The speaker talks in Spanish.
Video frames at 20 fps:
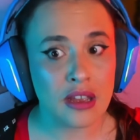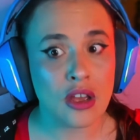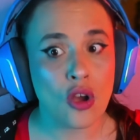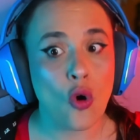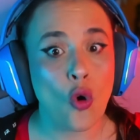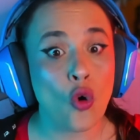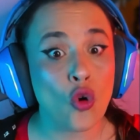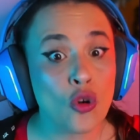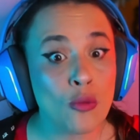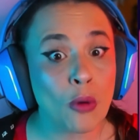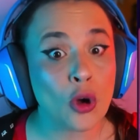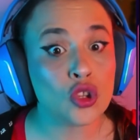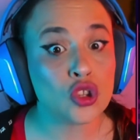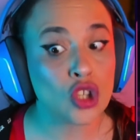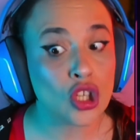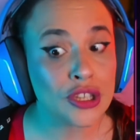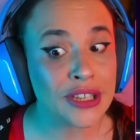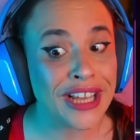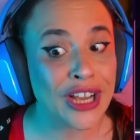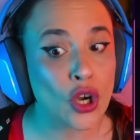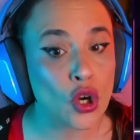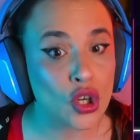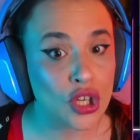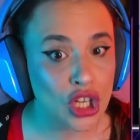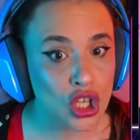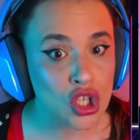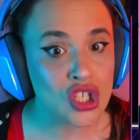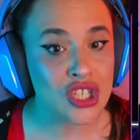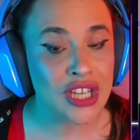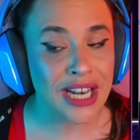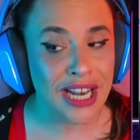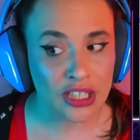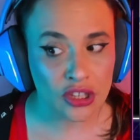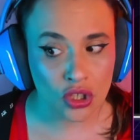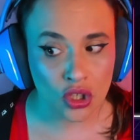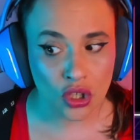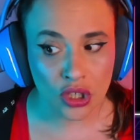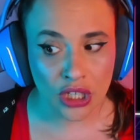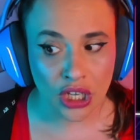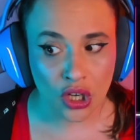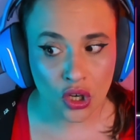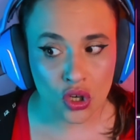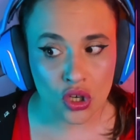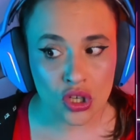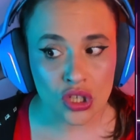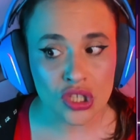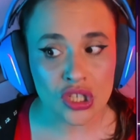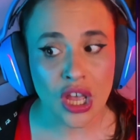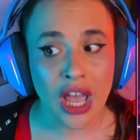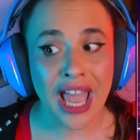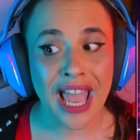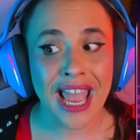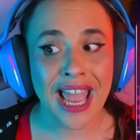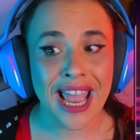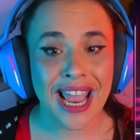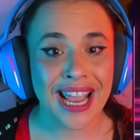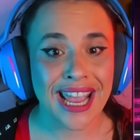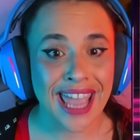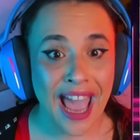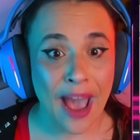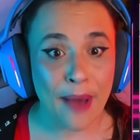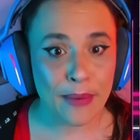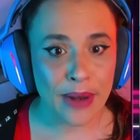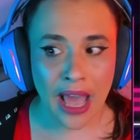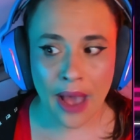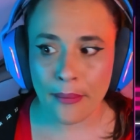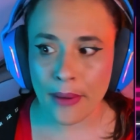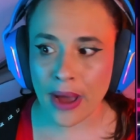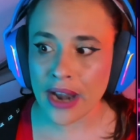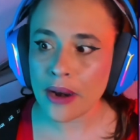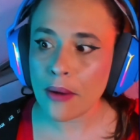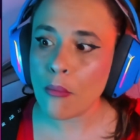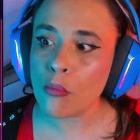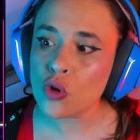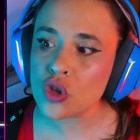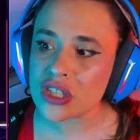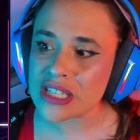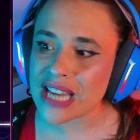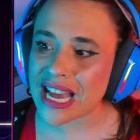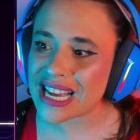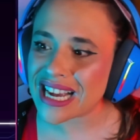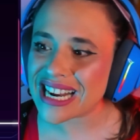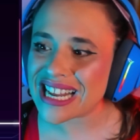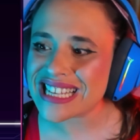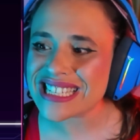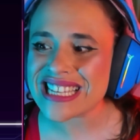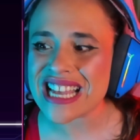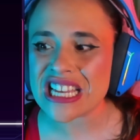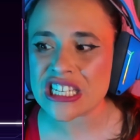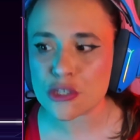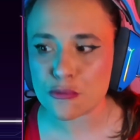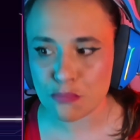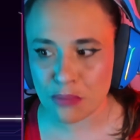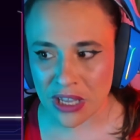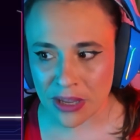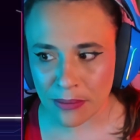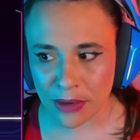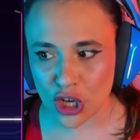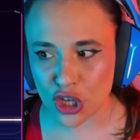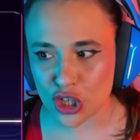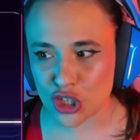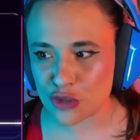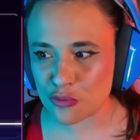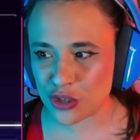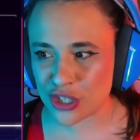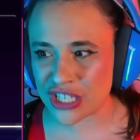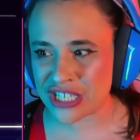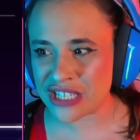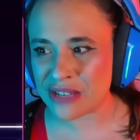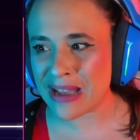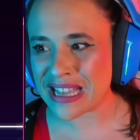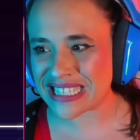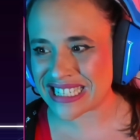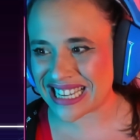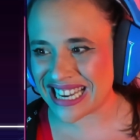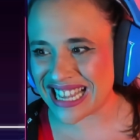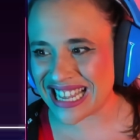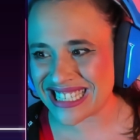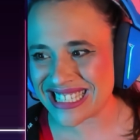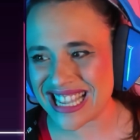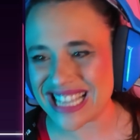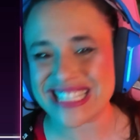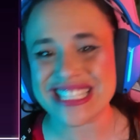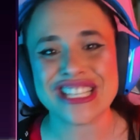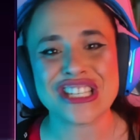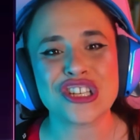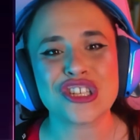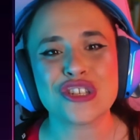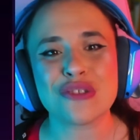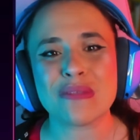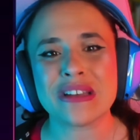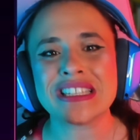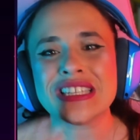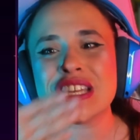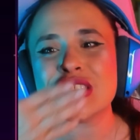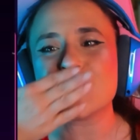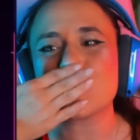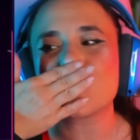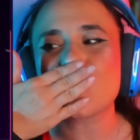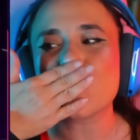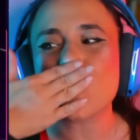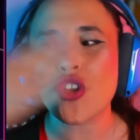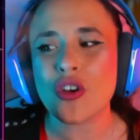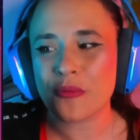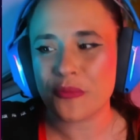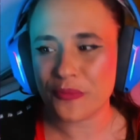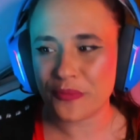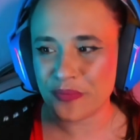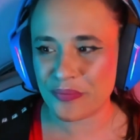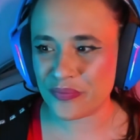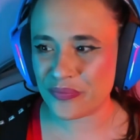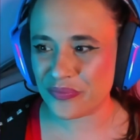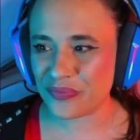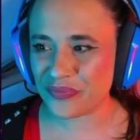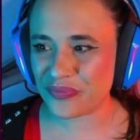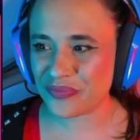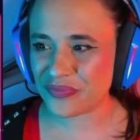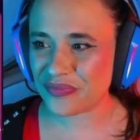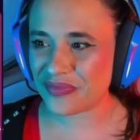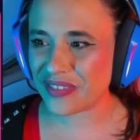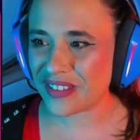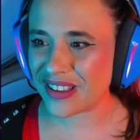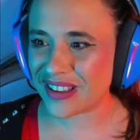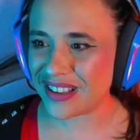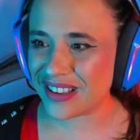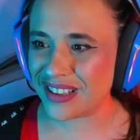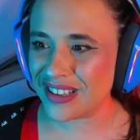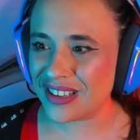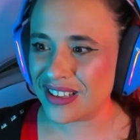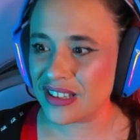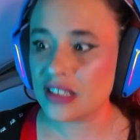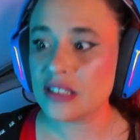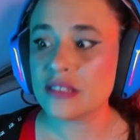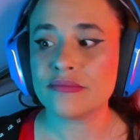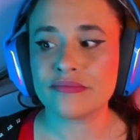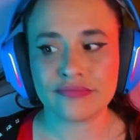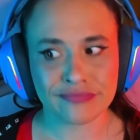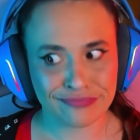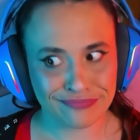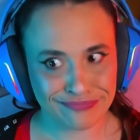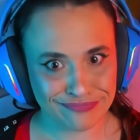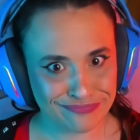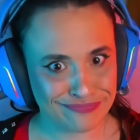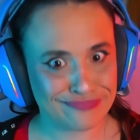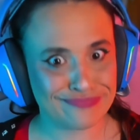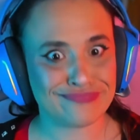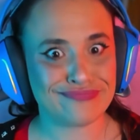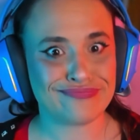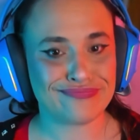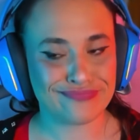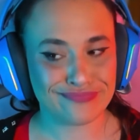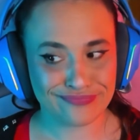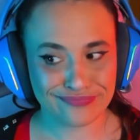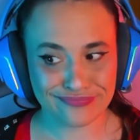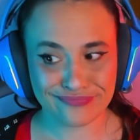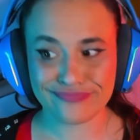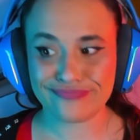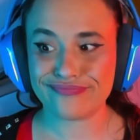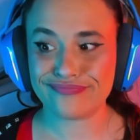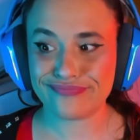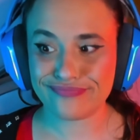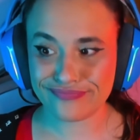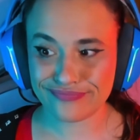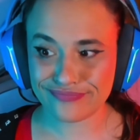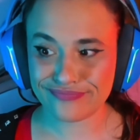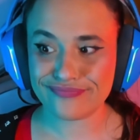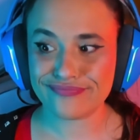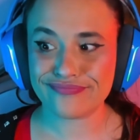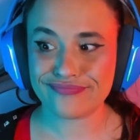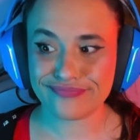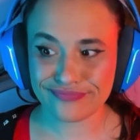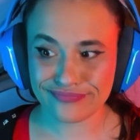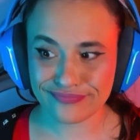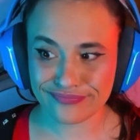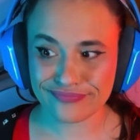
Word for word: un montón de correos electrónicos que hablaban. Muchas gracias, Piblos. Muchísimas gracias, 18 meses. Twitter Files da para serie de varias temporadas. Para interpretar a